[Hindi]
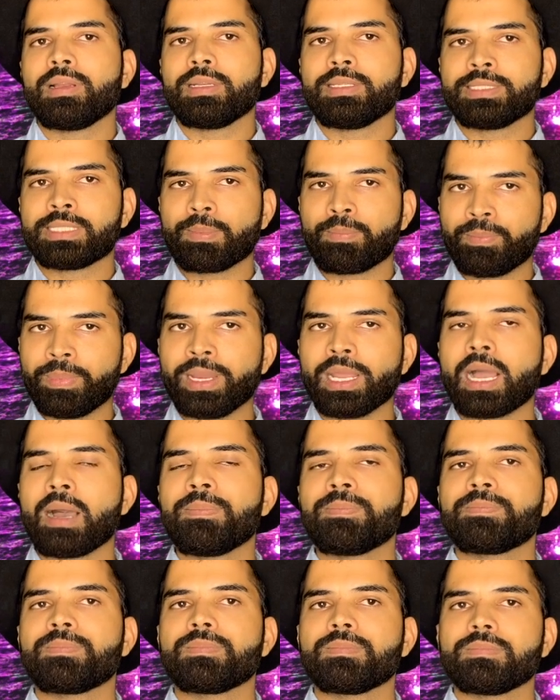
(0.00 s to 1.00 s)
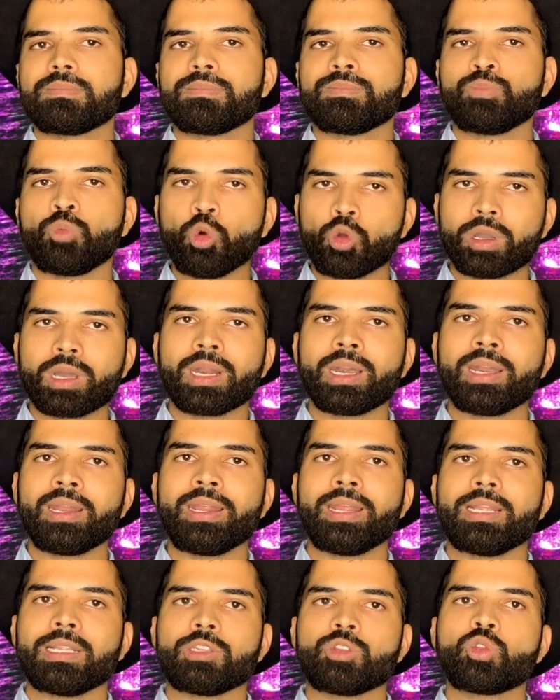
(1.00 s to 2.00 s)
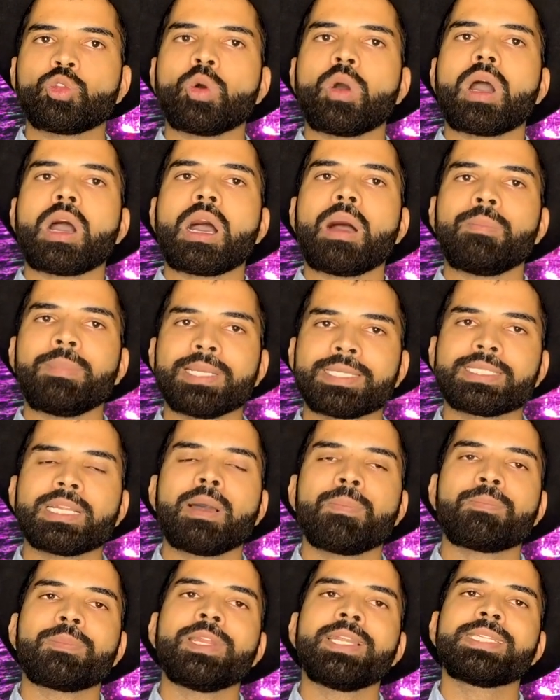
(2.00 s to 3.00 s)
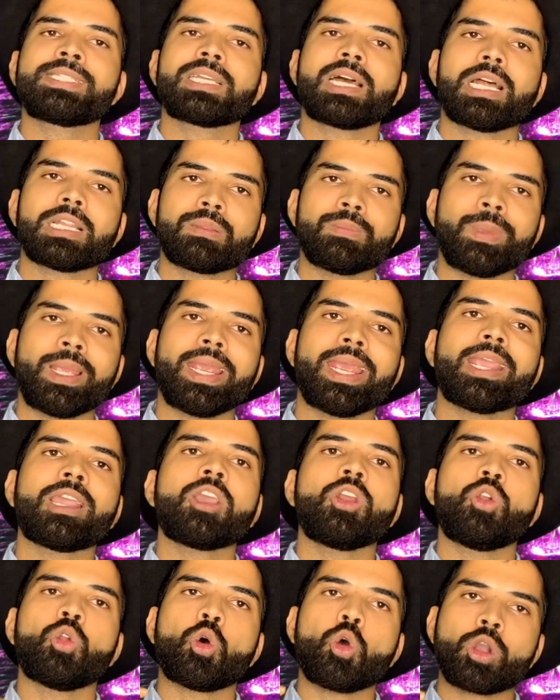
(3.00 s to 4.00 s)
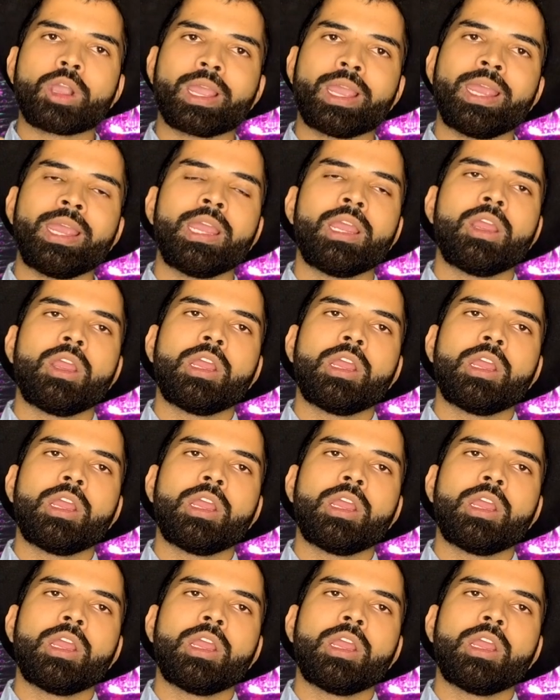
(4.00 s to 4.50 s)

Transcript: जब भी आप बुक कर रहे हैं तो हमेशा अपने साथ में एक लोक है